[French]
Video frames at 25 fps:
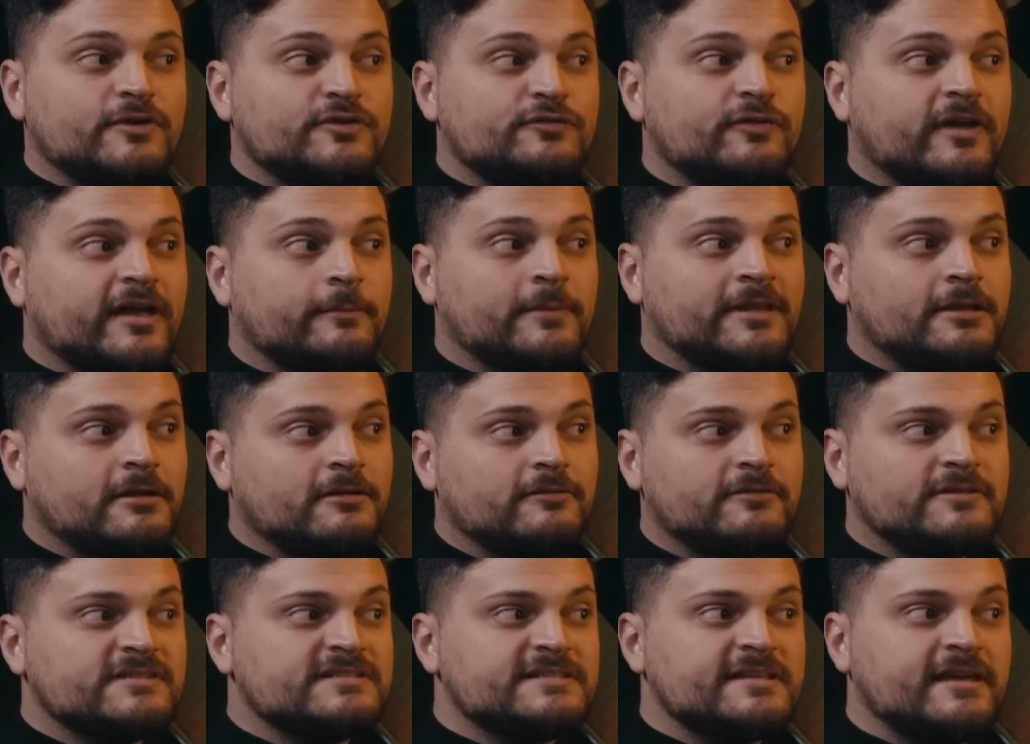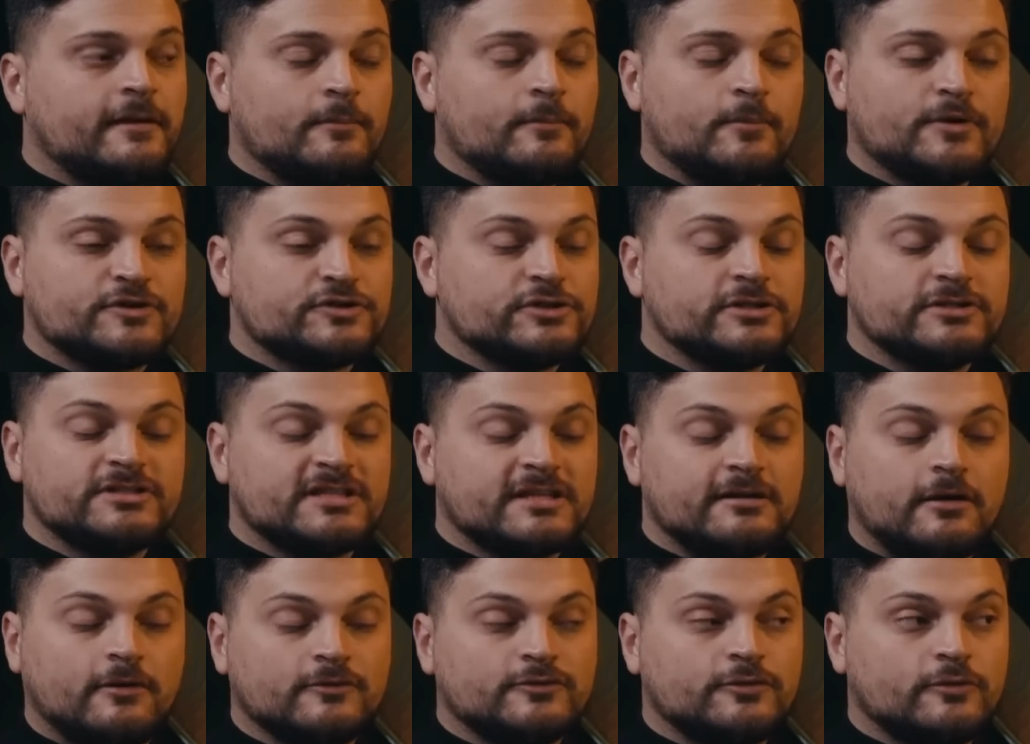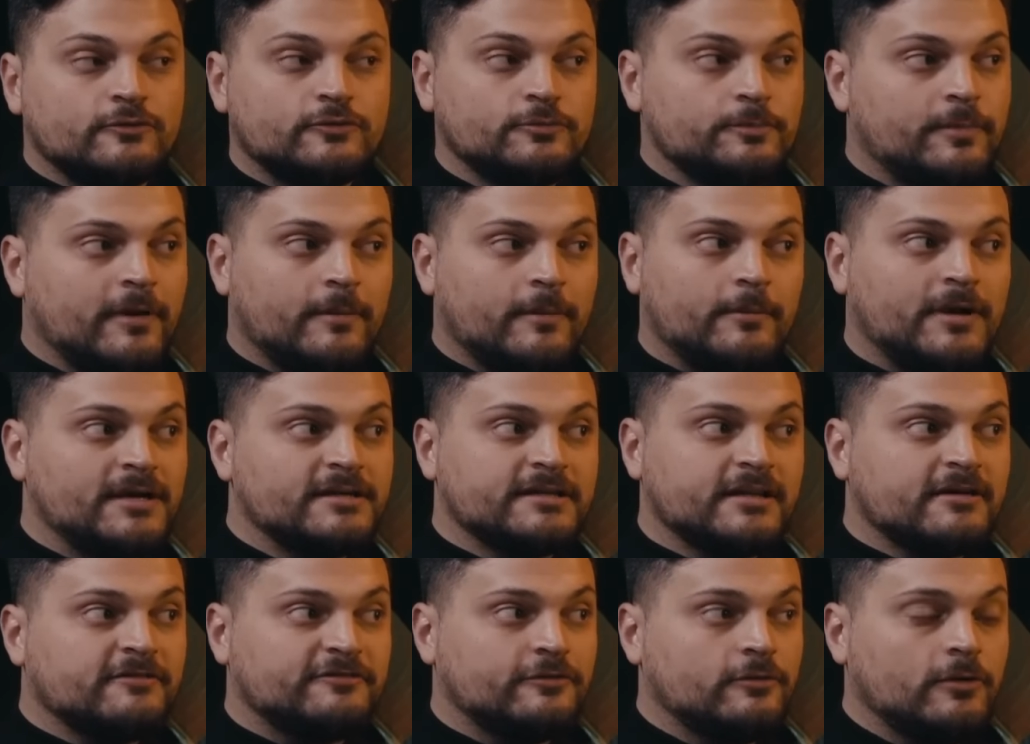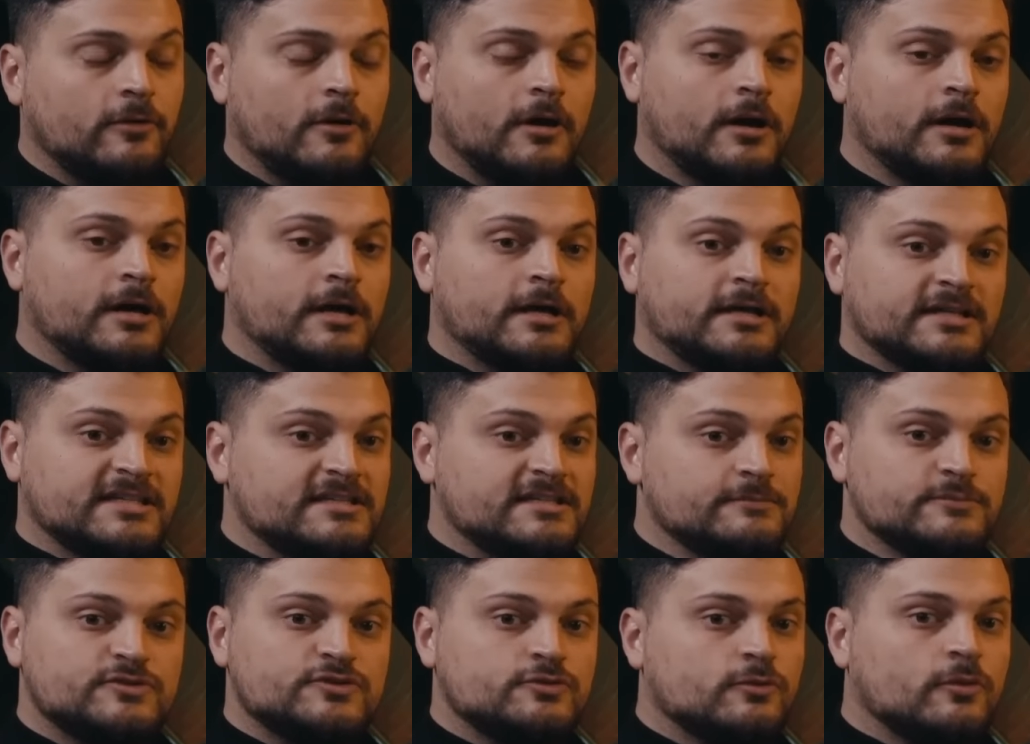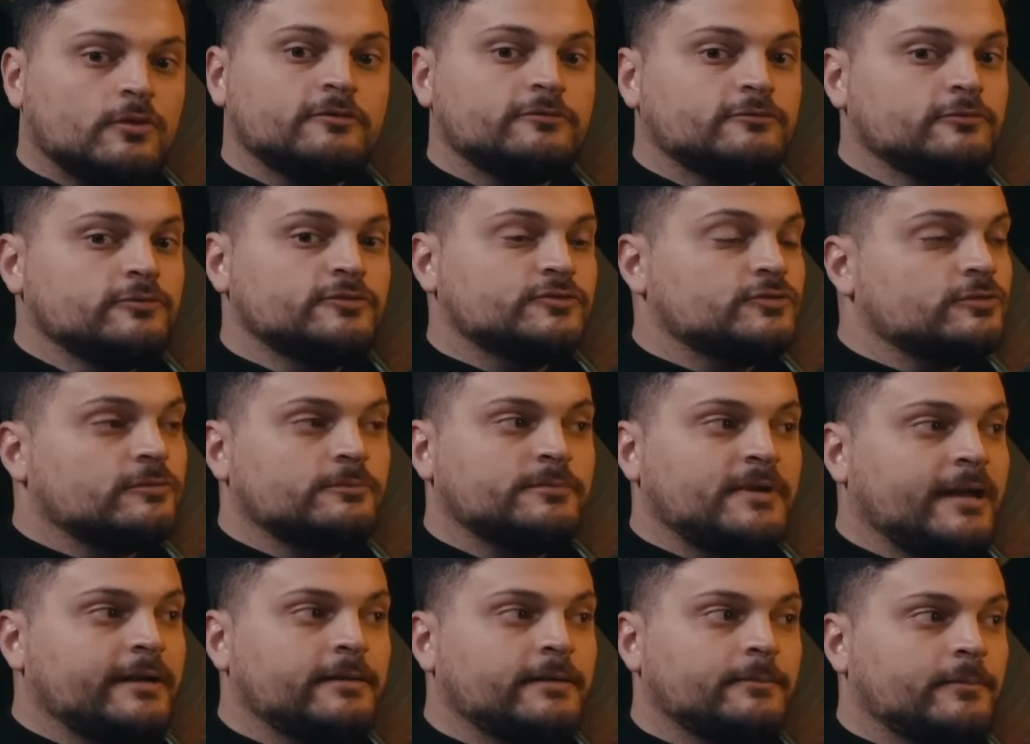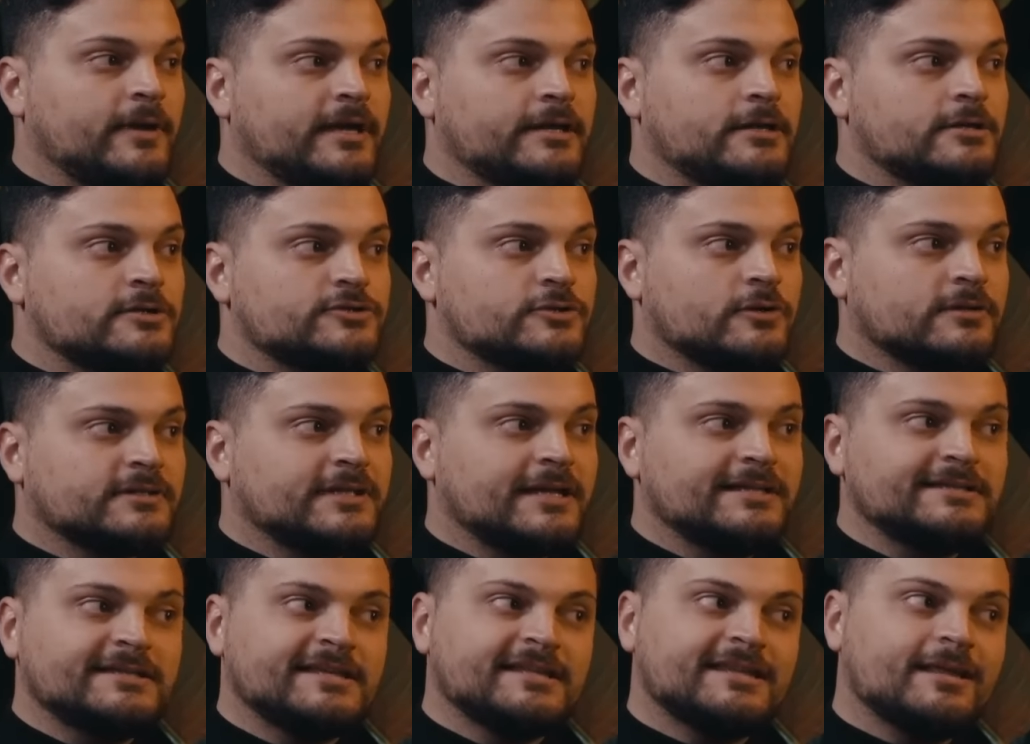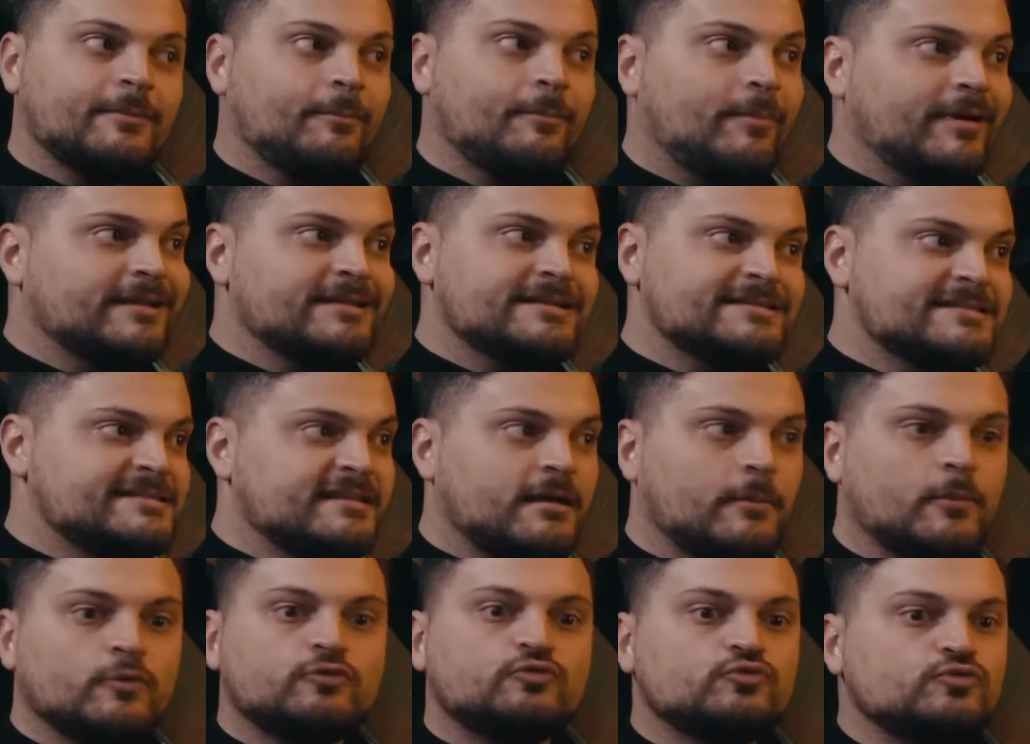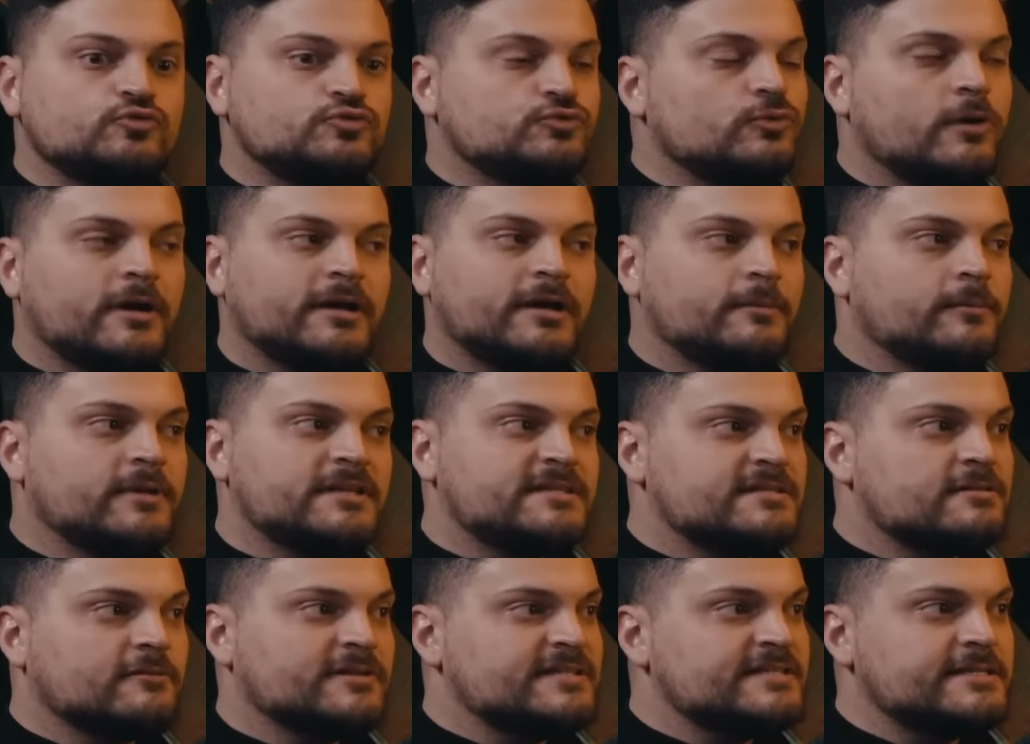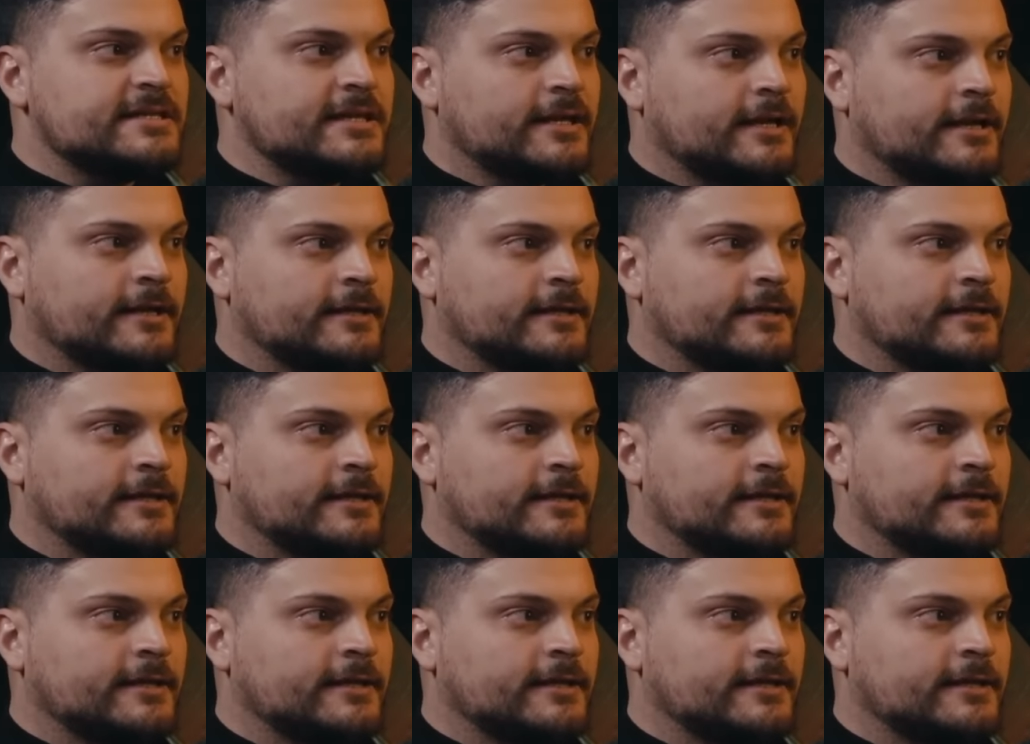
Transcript: se faire aimer dans le vestiaire. Moi, j'ai entendu pas mal d'infos qui me sont revenues sur Michael Jordan, qui n'était pas nécessairement toujours aimé de son vestiaire.